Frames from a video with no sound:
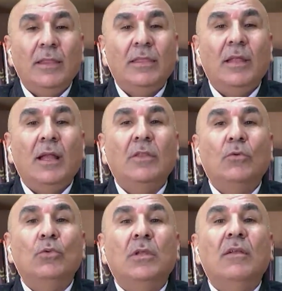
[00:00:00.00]

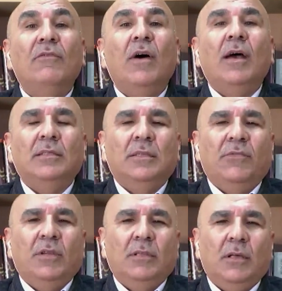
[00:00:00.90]
الثلاث كتل فائزة
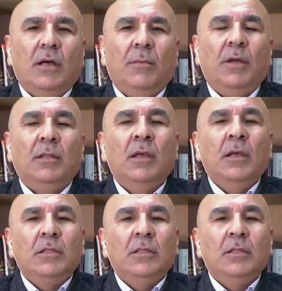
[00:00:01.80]
في الانتخابات